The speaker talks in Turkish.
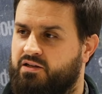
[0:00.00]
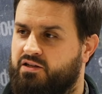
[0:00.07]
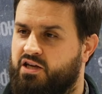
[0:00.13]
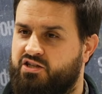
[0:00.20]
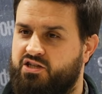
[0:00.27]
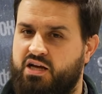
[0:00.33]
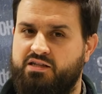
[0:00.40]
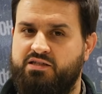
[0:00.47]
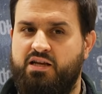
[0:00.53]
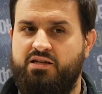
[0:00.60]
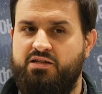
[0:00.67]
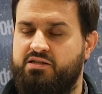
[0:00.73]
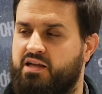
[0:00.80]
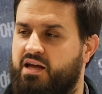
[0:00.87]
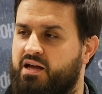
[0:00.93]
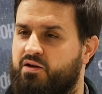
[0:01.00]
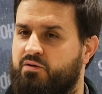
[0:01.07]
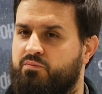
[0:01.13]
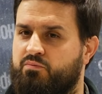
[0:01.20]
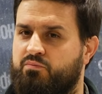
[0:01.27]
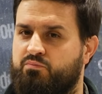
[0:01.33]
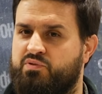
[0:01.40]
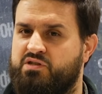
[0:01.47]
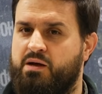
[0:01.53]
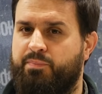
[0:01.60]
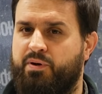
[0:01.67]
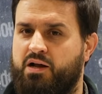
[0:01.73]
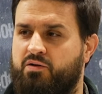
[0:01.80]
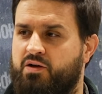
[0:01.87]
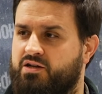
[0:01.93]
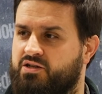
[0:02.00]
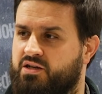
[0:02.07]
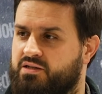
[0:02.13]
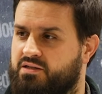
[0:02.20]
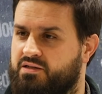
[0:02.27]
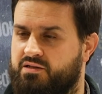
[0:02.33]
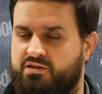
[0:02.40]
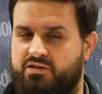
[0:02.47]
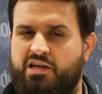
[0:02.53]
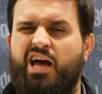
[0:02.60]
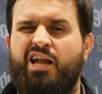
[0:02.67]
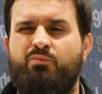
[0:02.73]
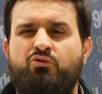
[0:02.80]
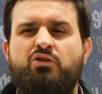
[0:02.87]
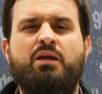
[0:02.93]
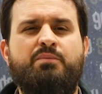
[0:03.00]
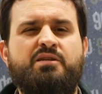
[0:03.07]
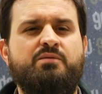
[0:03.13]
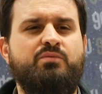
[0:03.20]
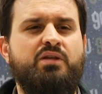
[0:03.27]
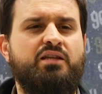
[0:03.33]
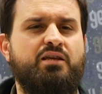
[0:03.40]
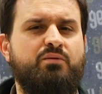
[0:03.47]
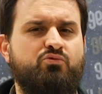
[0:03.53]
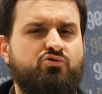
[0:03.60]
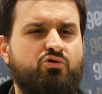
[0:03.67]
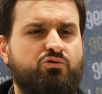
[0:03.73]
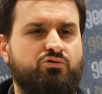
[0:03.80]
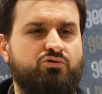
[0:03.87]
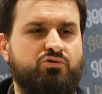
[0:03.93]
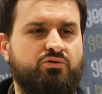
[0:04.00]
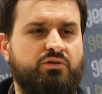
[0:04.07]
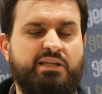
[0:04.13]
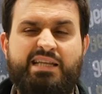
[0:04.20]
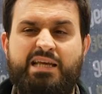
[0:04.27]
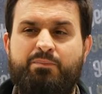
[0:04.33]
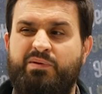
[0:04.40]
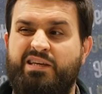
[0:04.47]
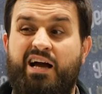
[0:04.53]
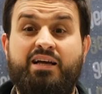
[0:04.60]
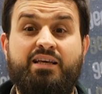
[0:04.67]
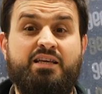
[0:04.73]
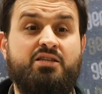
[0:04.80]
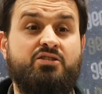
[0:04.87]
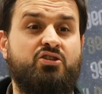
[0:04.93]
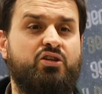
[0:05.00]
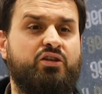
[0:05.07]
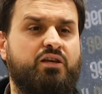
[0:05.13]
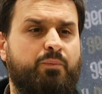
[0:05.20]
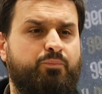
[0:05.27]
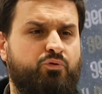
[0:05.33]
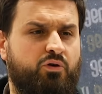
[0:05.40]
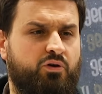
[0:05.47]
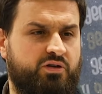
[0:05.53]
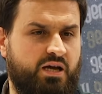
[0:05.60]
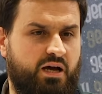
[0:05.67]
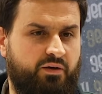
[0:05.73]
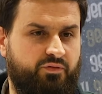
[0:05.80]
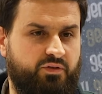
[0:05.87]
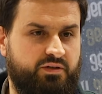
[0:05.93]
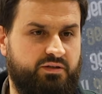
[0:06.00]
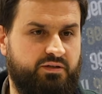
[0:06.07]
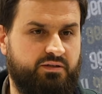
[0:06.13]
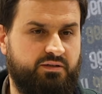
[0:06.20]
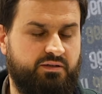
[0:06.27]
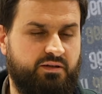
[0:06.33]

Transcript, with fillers: Geçerseniz de bize para vereceksiniz. Yani burada bizim dediğimiz olur deyip yan kesicilik yapıyor kafir.